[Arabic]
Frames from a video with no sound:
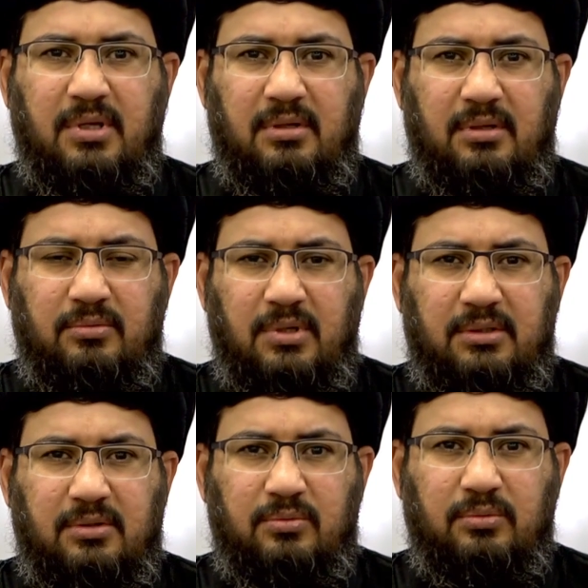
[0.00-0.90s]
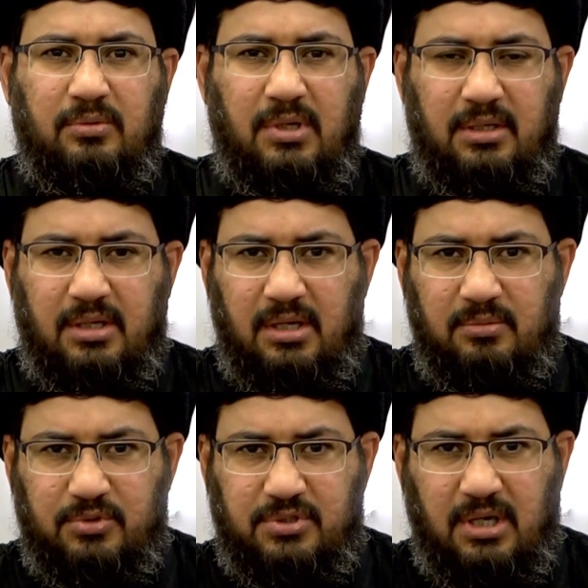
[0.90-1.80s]
هنا تكون يعني
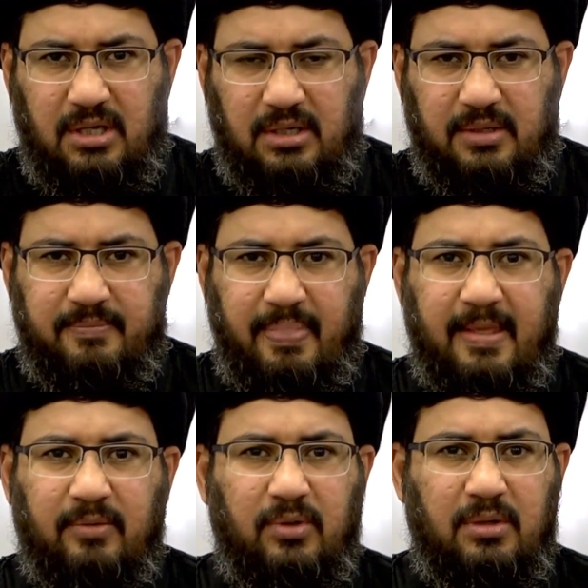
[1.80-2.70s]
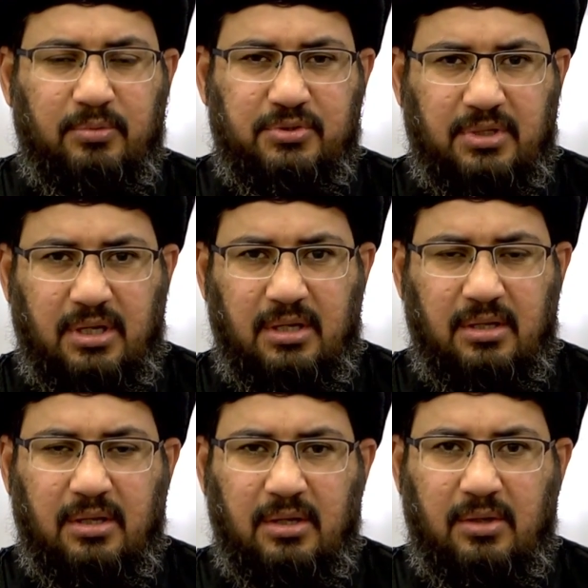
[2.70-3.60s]
البشارة والبشرى
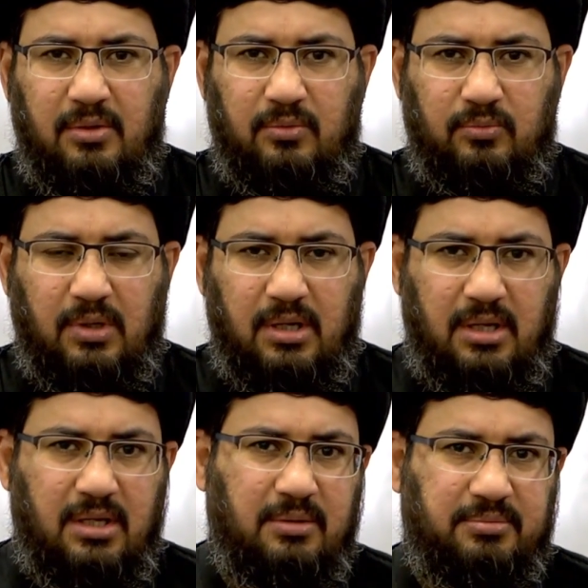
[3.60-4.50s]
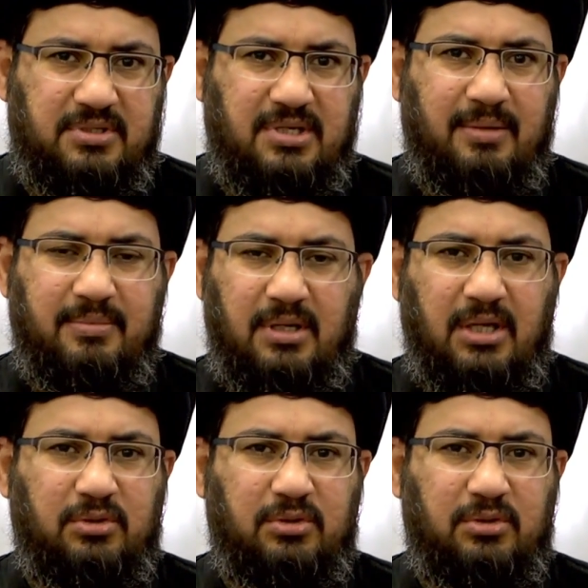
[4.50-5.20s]
والابتسامة لا